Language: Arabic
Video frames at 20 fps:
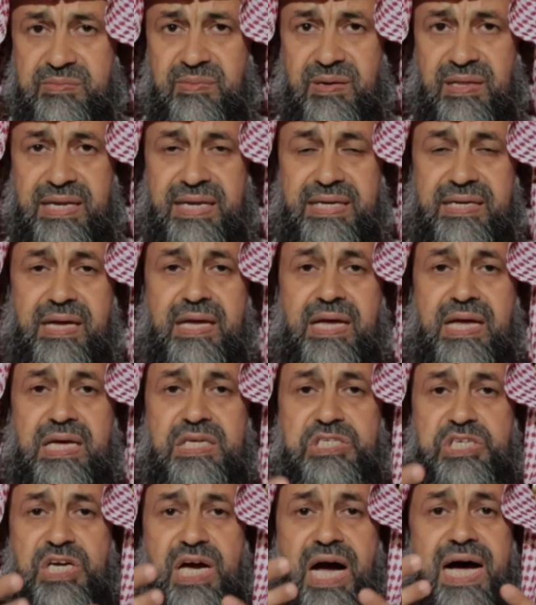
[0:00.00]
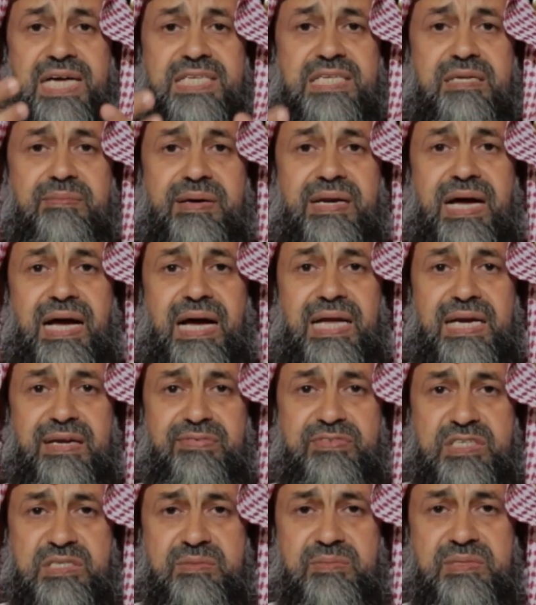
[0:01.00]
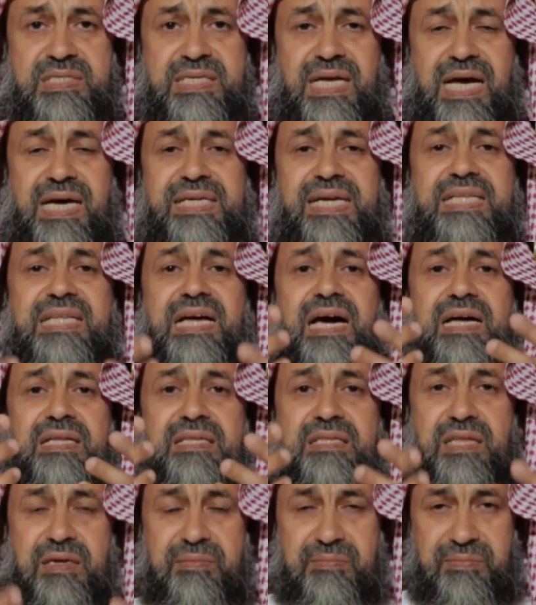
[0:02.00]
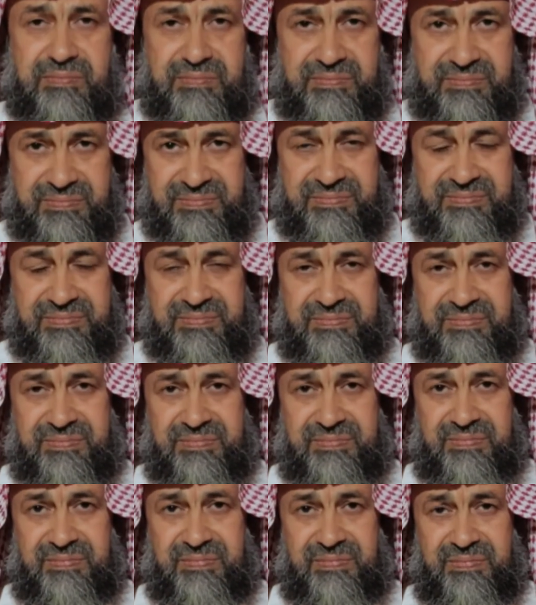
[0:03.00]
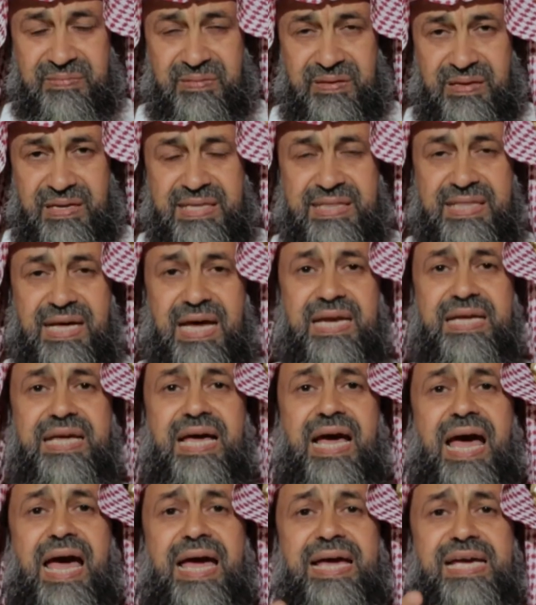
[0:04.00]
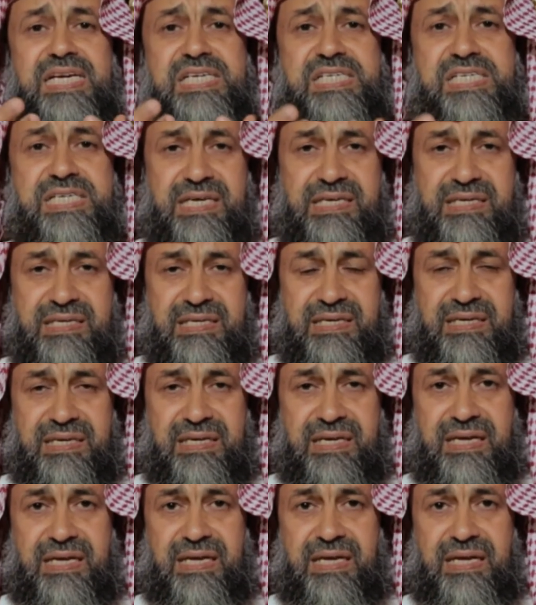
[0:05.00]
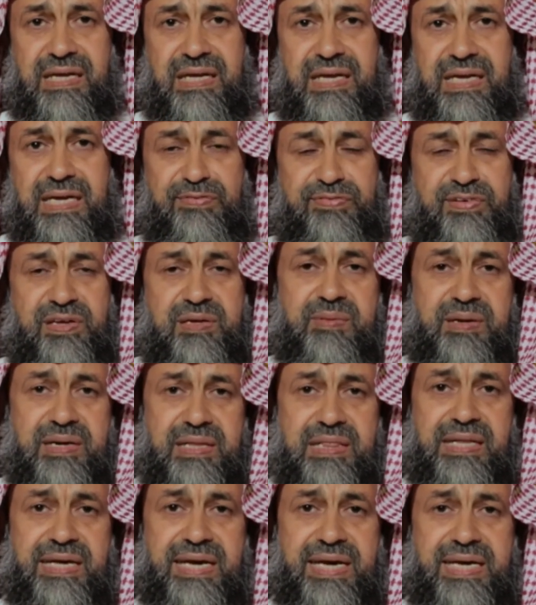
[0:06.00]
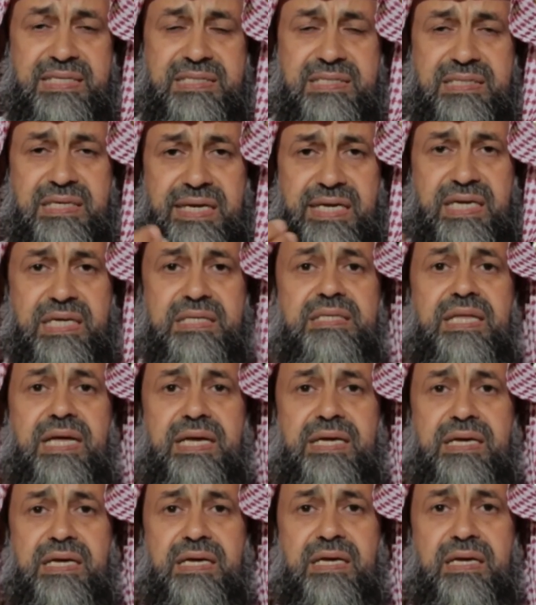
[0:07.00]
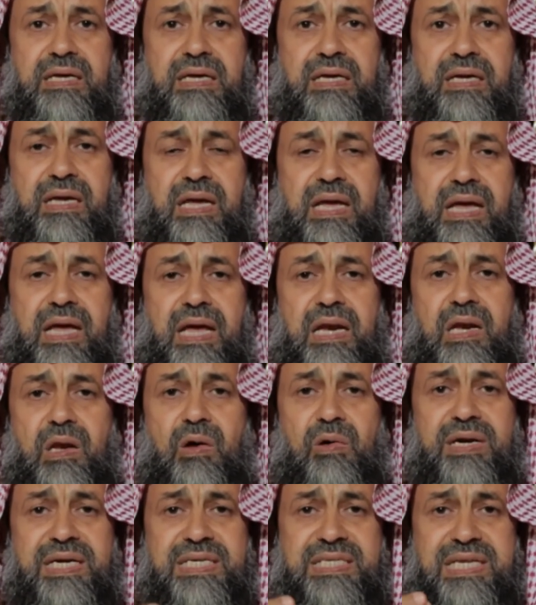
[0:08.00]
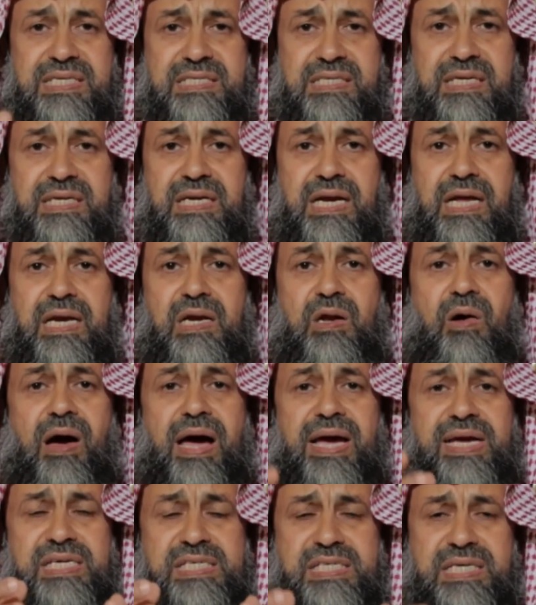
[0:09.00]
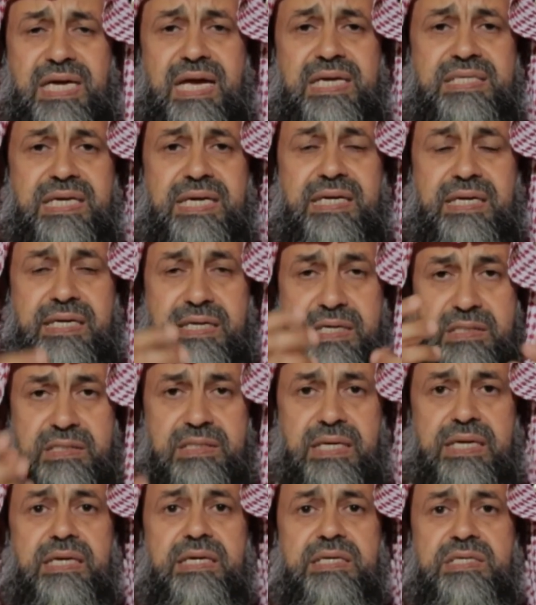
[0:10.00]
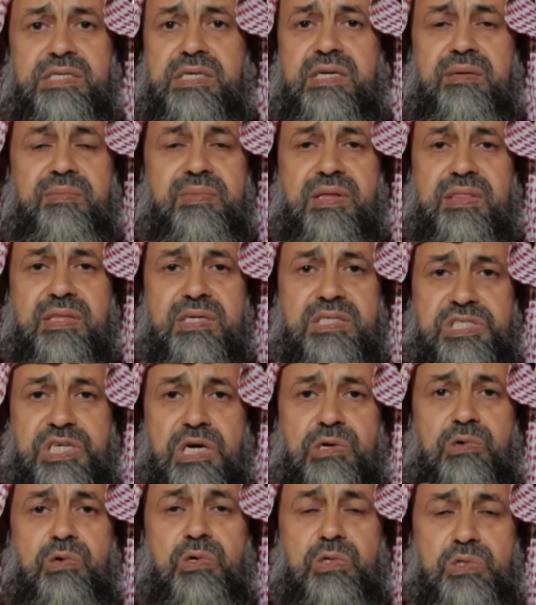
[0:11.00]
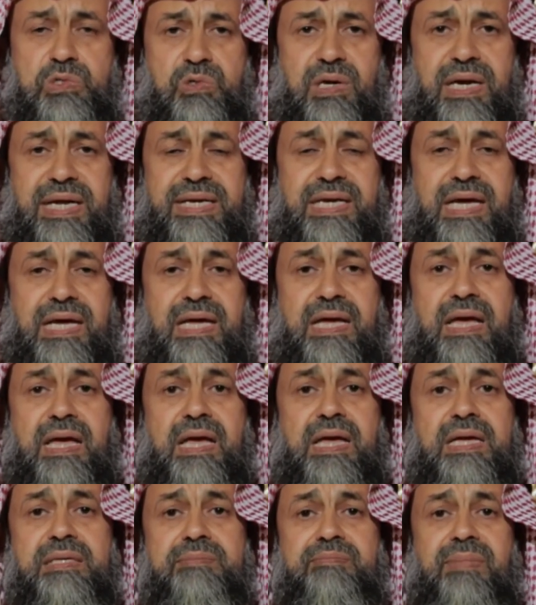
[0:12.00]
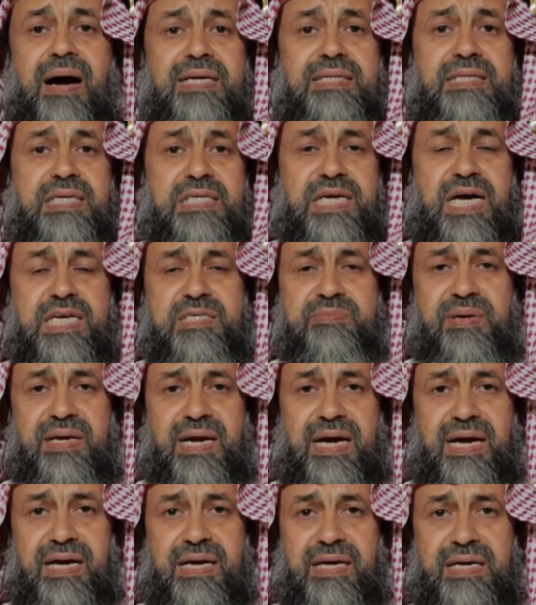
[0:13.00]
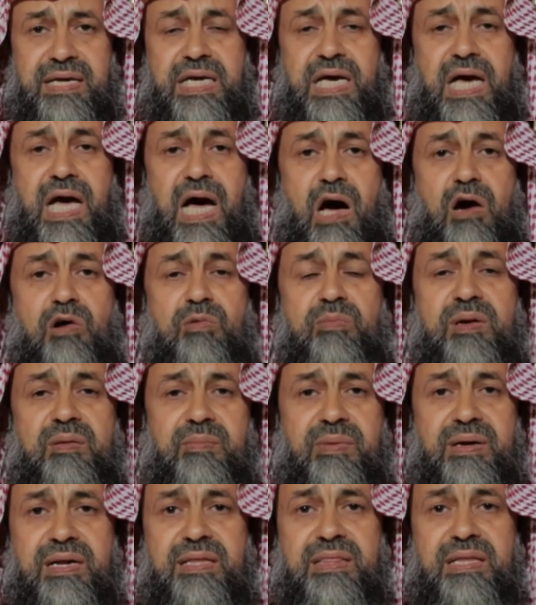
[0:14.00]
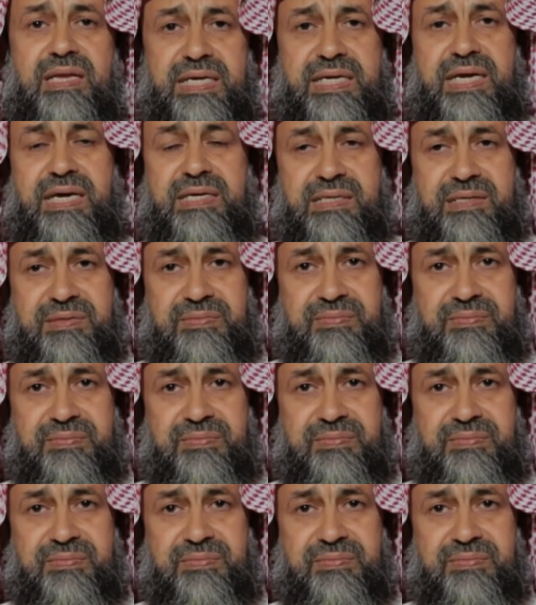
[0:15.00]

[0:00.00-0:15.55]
المناعه لان جهاز المناعه اللي في جسم الانسان يتحطم لذلك اي شيء اللي فيه المرض الايدز يقطه لو نشله صغيره لو اي شيء اي شيء يقطه يصير يمرض شهور شهور لانه ما عنده جهاز مناعه يقاوم المرض اللي جاي